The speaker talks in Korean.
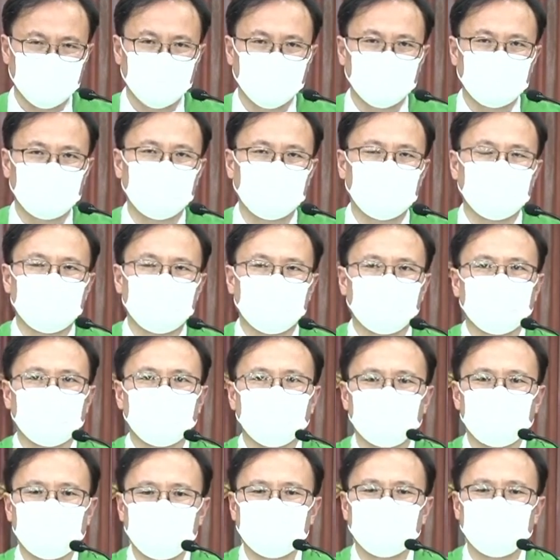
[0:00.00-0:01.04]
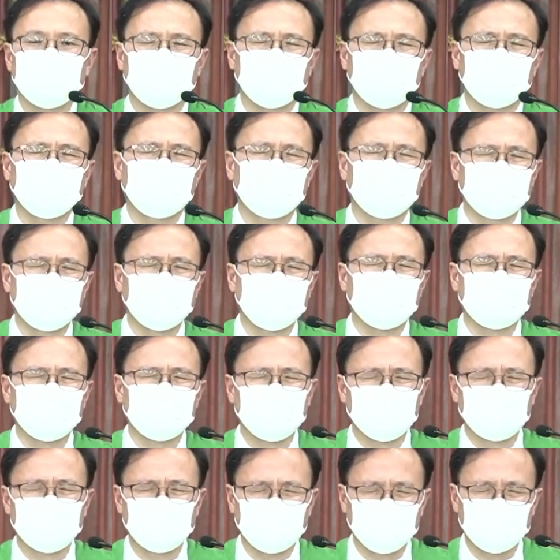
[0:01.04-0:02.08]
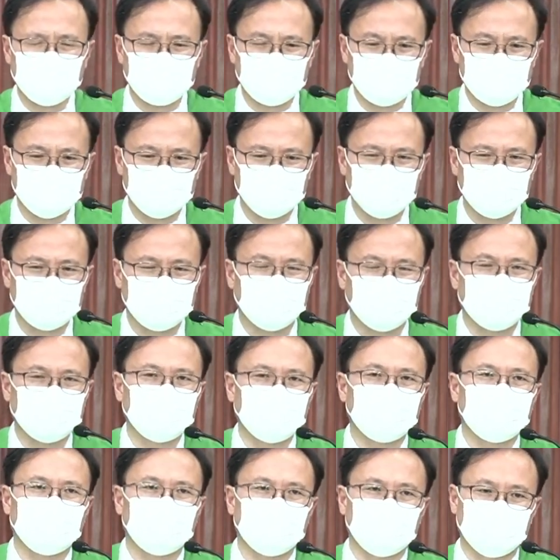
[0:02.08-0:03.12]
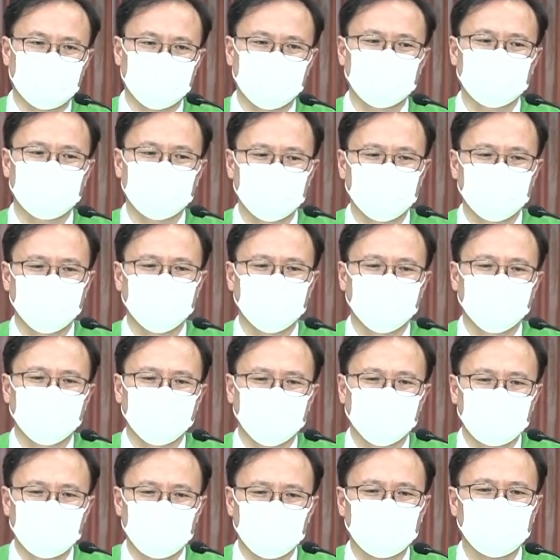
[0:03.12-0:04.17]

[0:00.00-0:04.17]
도대체 깨어 있지 않는 사람들은 왜 깨어 있지 않을까요? 첫